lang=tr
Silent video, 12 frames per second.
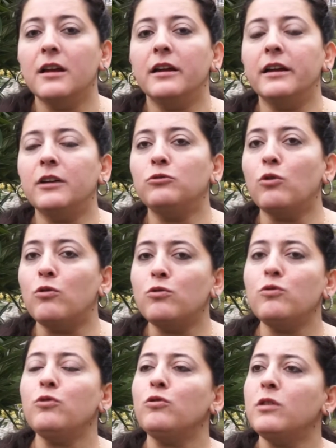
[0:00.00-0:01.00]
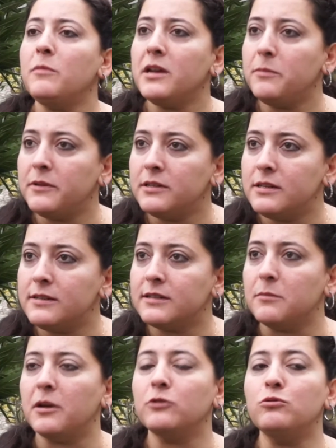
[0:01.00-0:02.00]
E, doğru uygulama yapıldığı
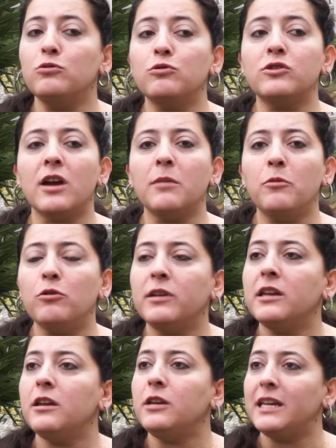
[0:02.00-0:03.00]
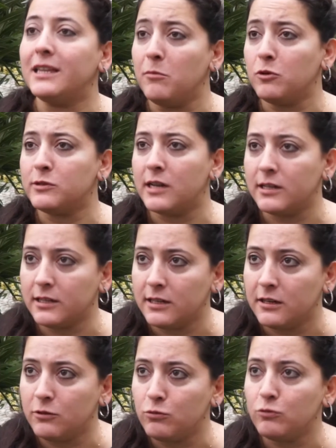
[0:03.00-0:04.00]
zaman kurulacak bölgenin iklim
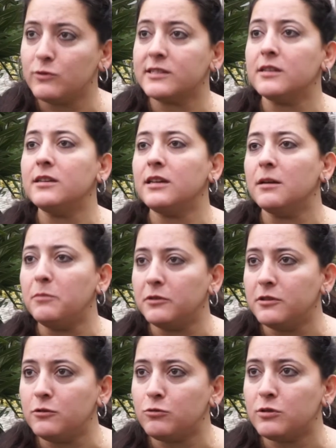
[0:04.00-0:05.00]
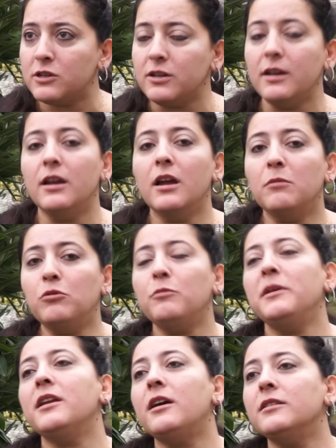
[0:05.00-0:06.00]
özelliklerine uygun statik yapıldığı sürece bu
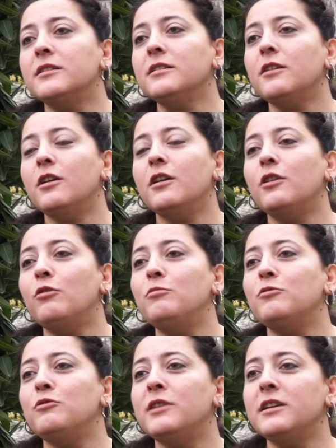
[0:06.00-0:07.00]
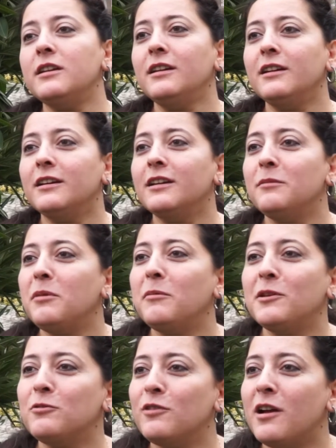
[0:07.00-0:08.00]
binaların e, ömürleri e, bir
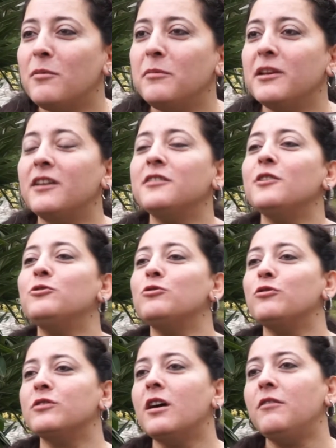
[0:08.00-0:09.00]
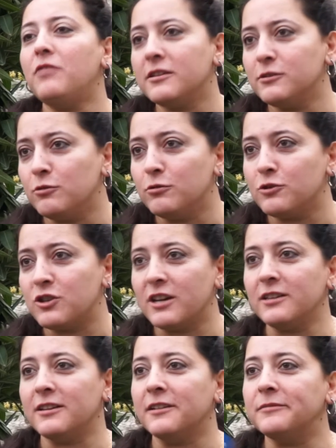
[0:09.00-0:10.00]
betonarme binadan çok daha fazla olacaklar.